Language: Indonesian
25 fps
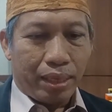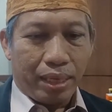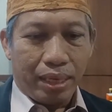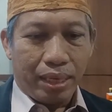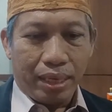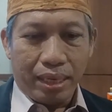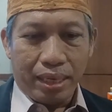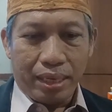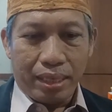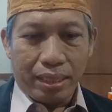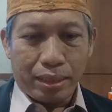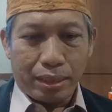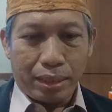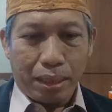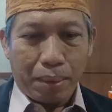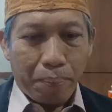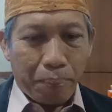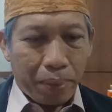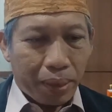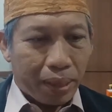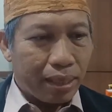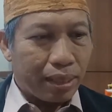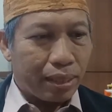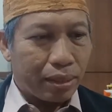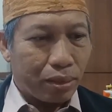ya,
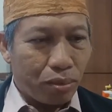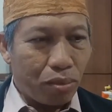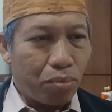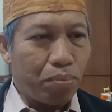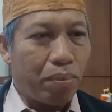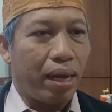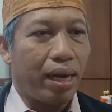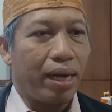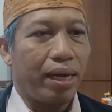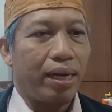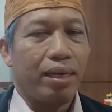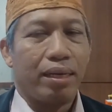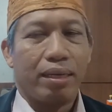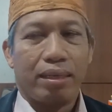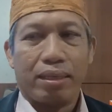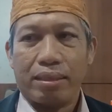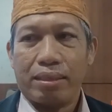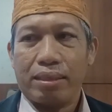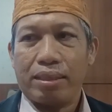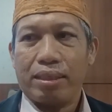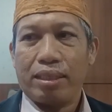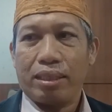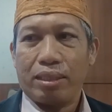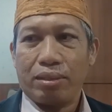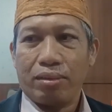sampai ke subar
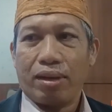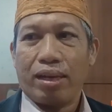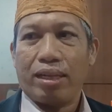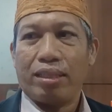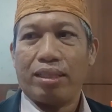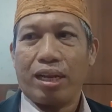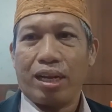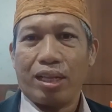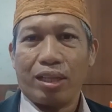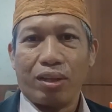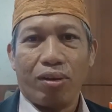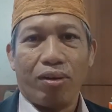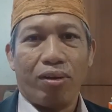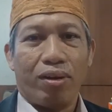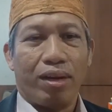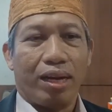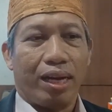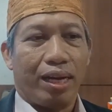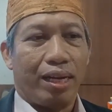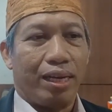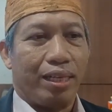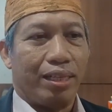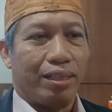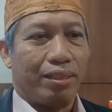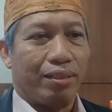itu akan tertolong
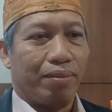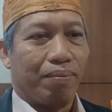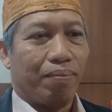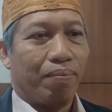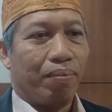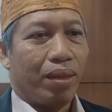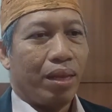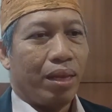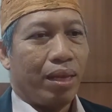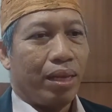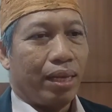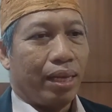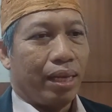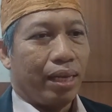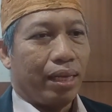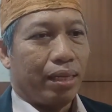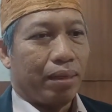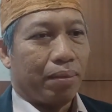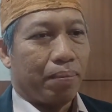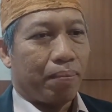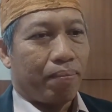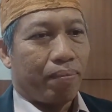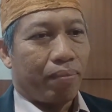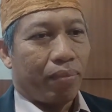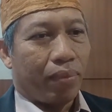dengan itu
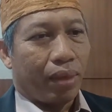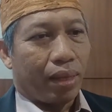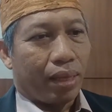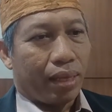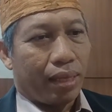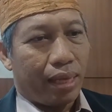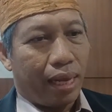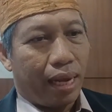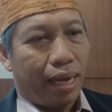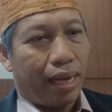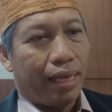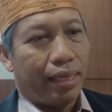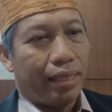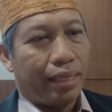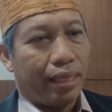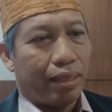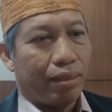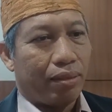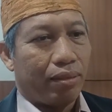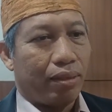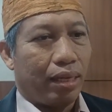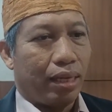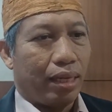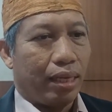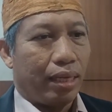layanan jantungnya ya, seperti jantungnya.
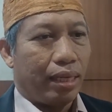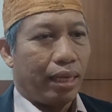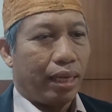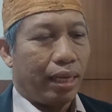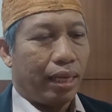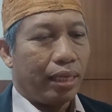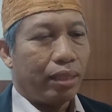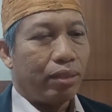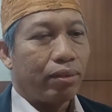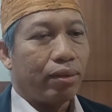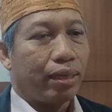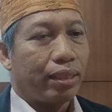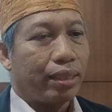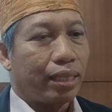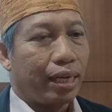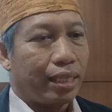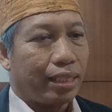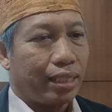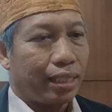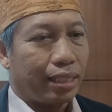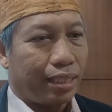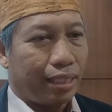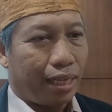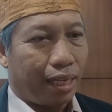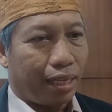apa itu? Ya, itu
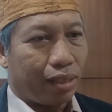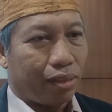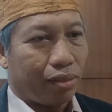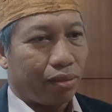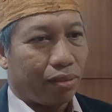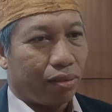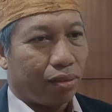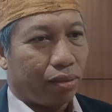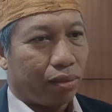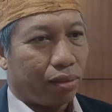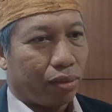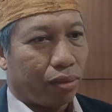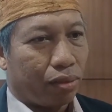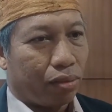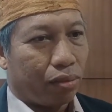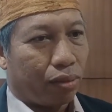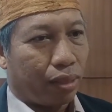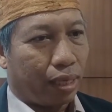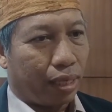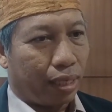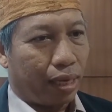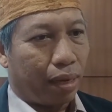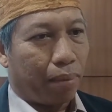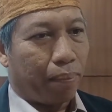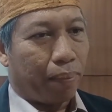katalisis jantung. Pasang
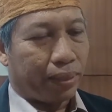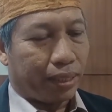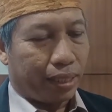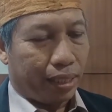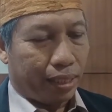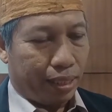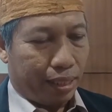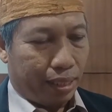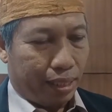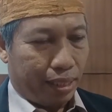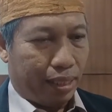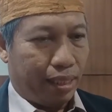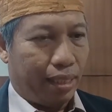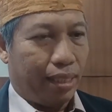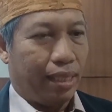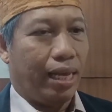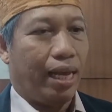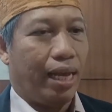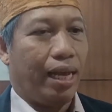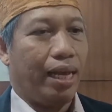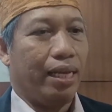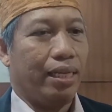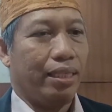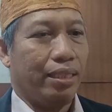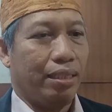cincin kayak gitu ya.
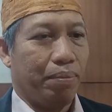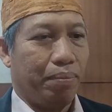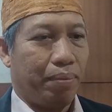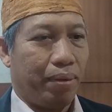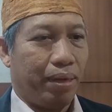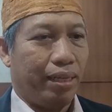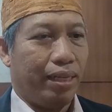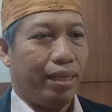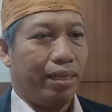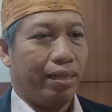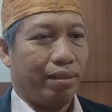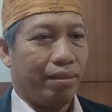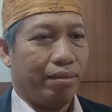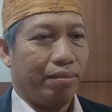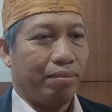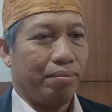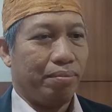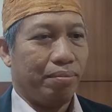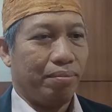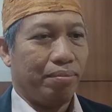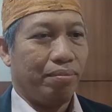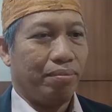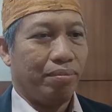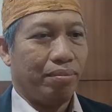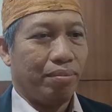Mm -hmm. okay.
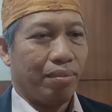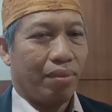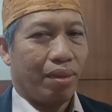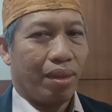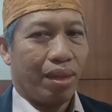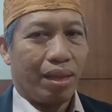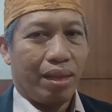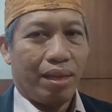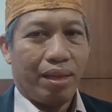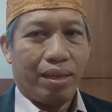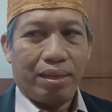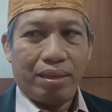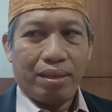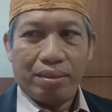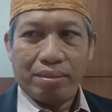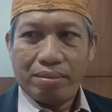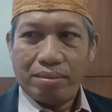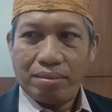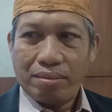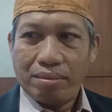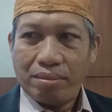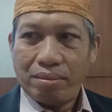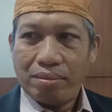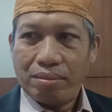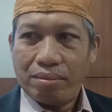Jadi ini salah
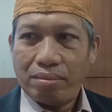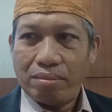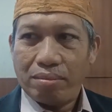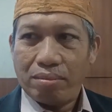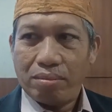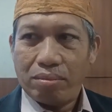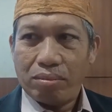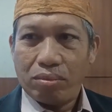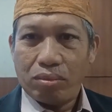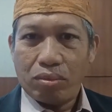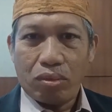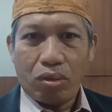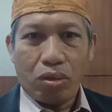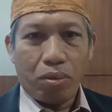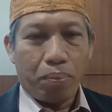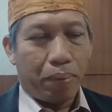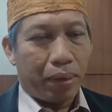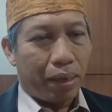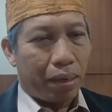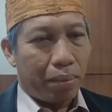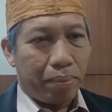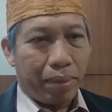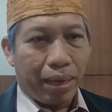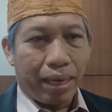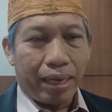satu pengembangan oh,
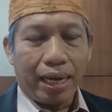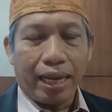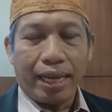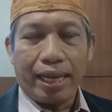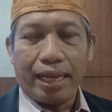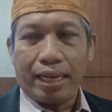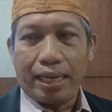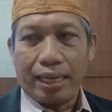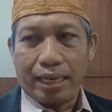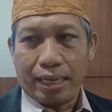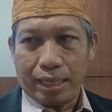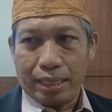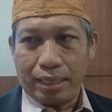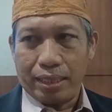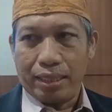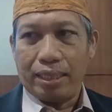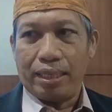pengembangan layanan